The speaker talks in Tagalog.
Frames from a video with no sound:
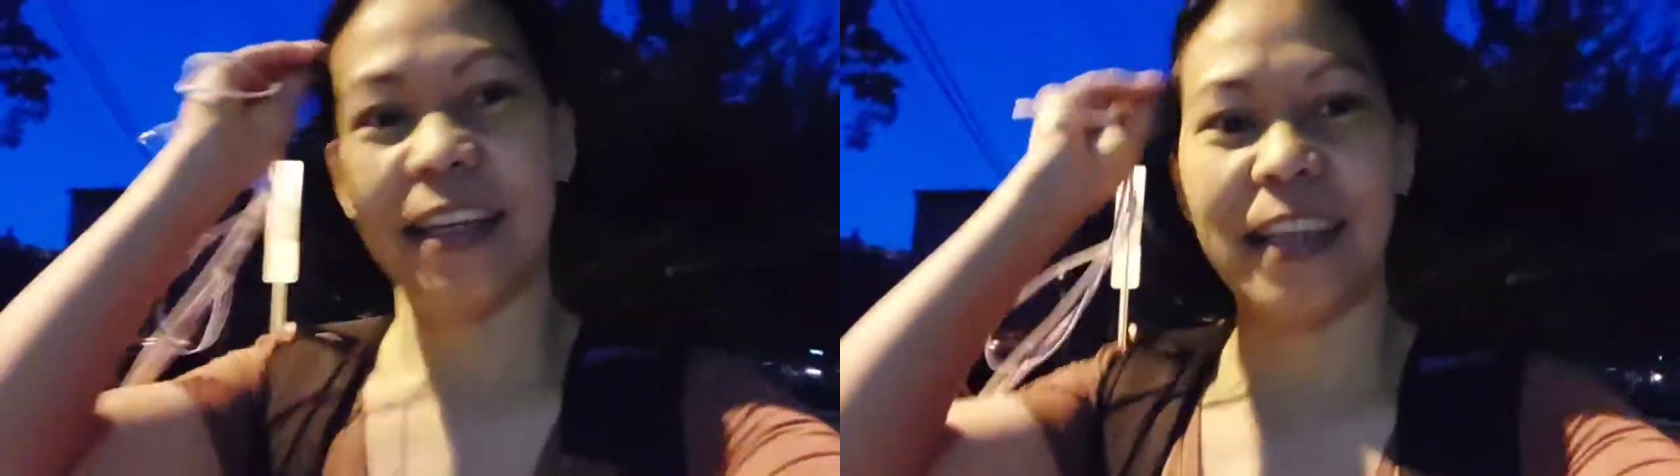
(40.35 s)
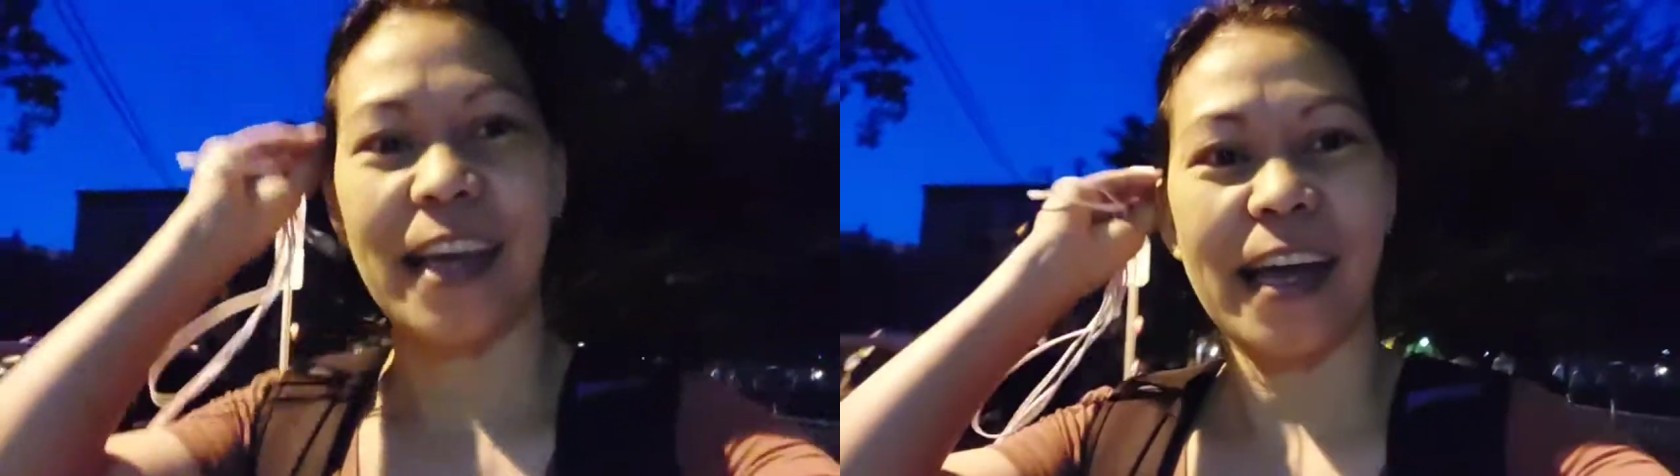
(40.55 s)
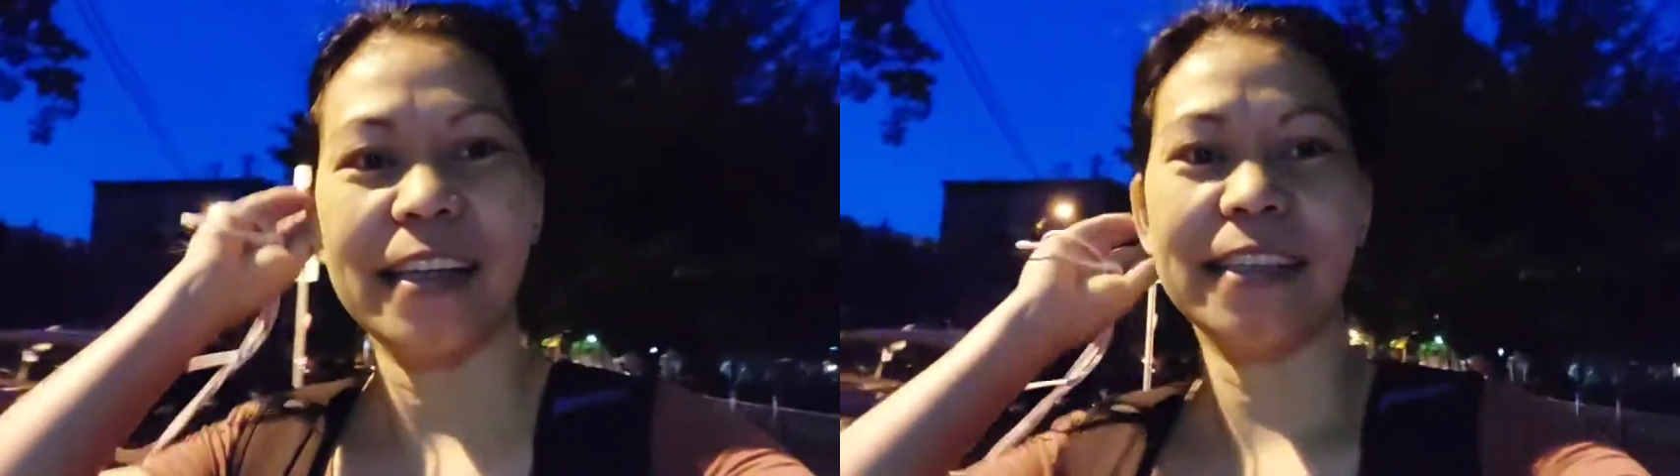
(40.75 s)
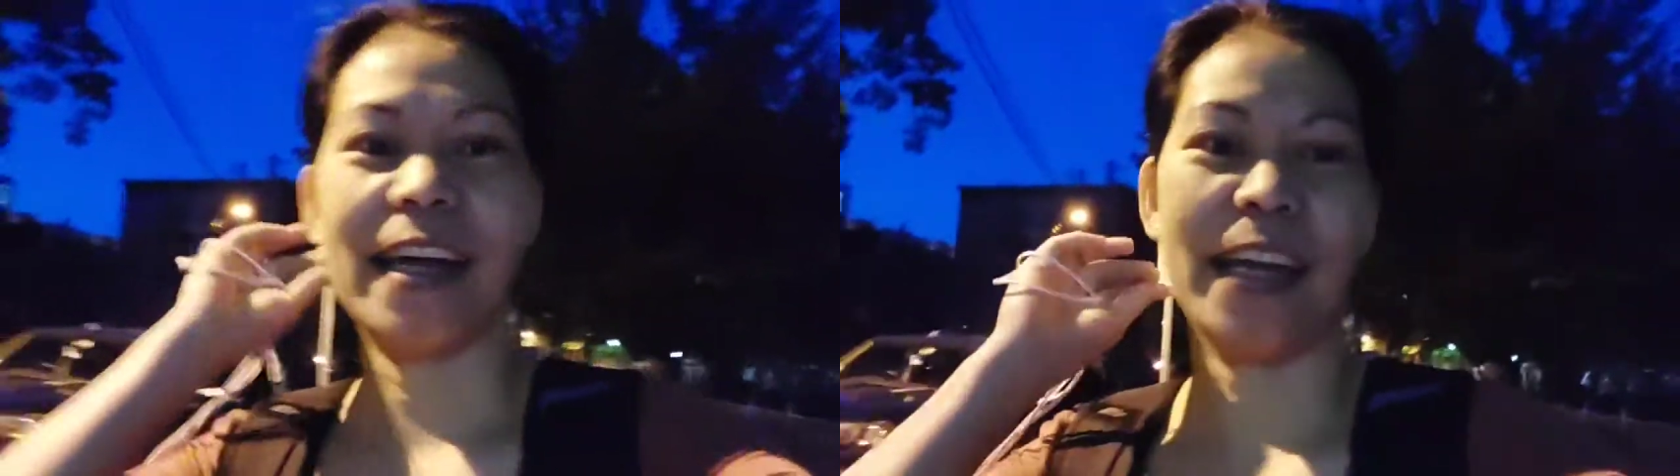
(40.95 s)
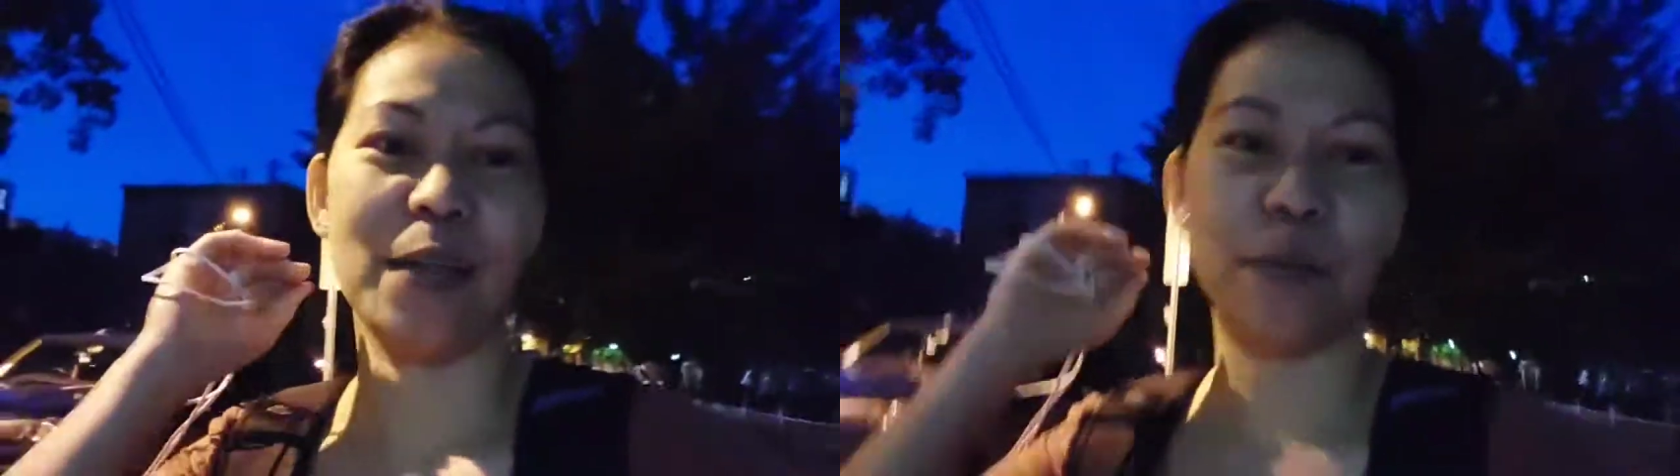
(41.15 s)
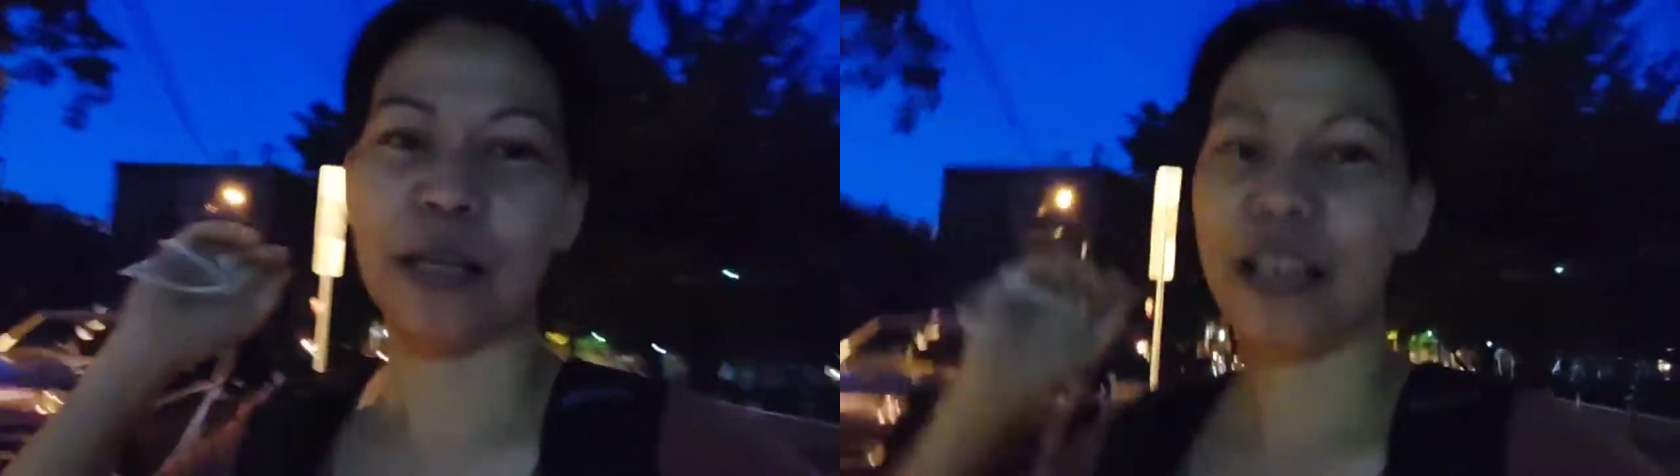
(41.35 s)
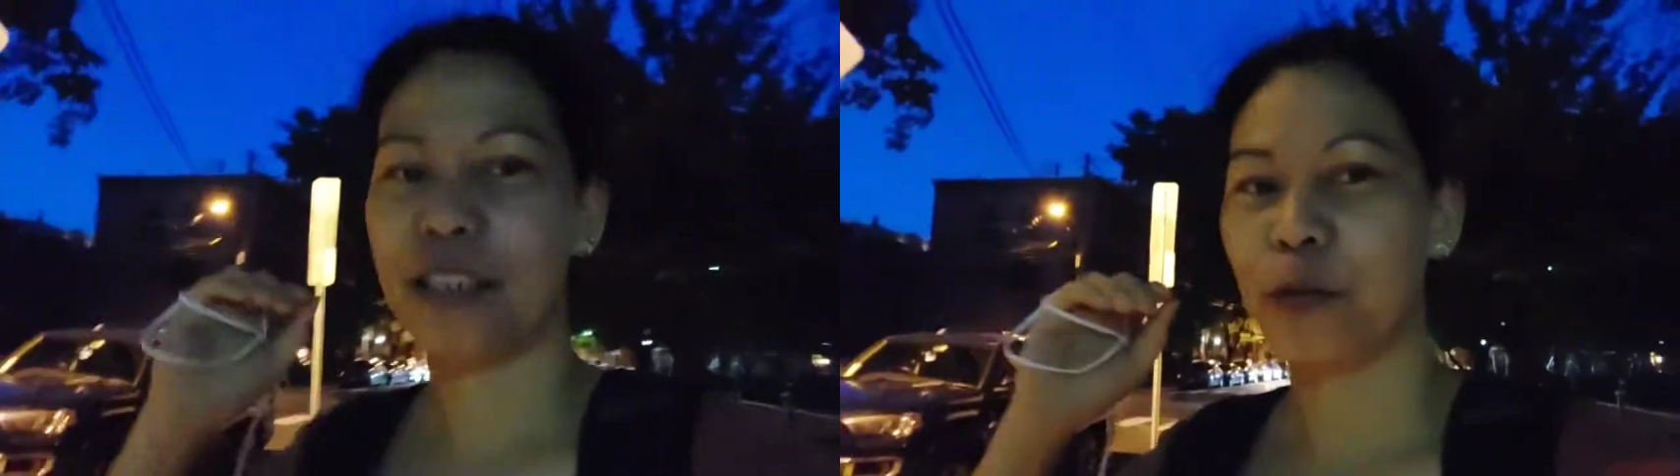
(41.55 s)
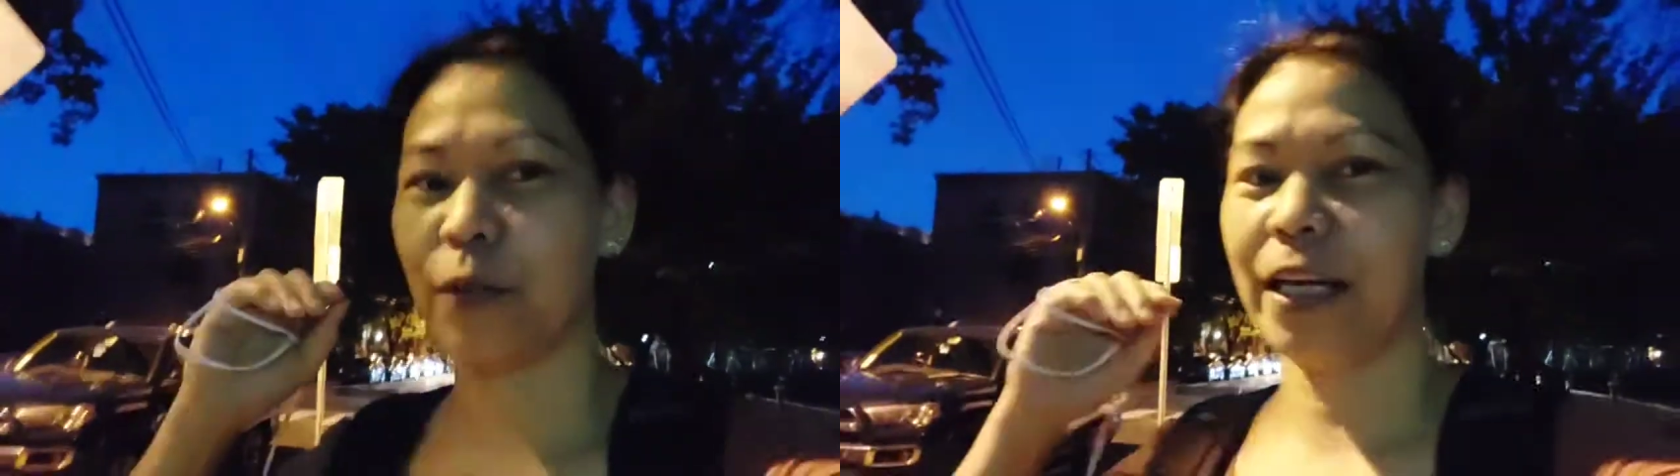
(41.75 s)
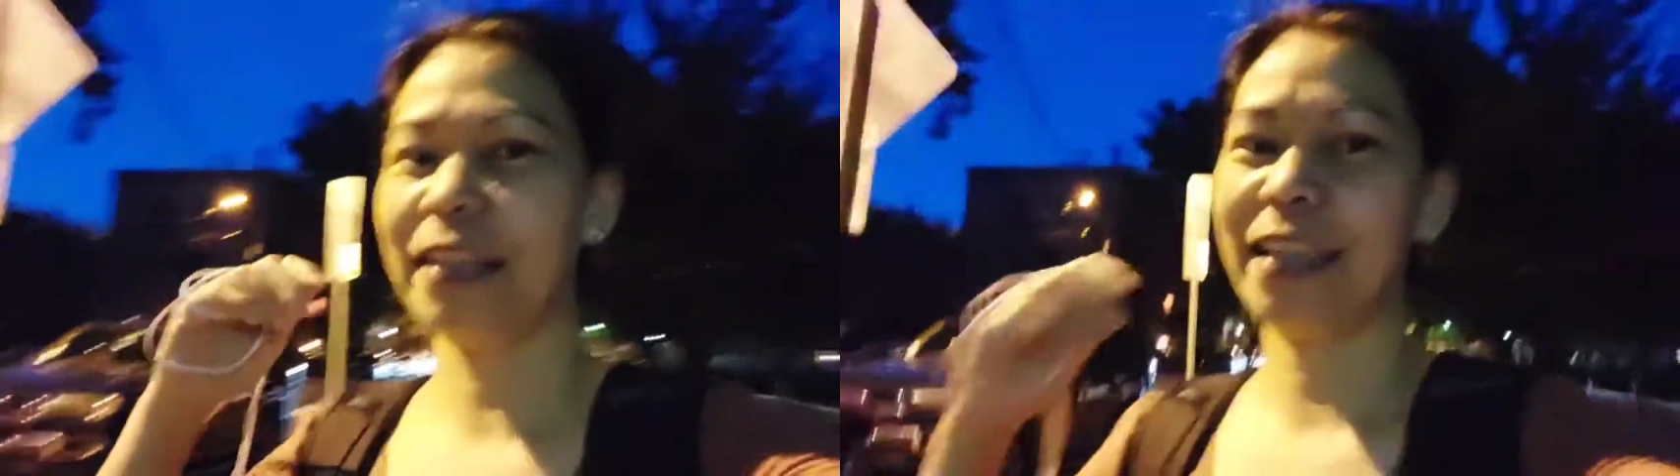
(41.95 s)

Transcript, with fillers: Ayan, dahil umaga na ulit,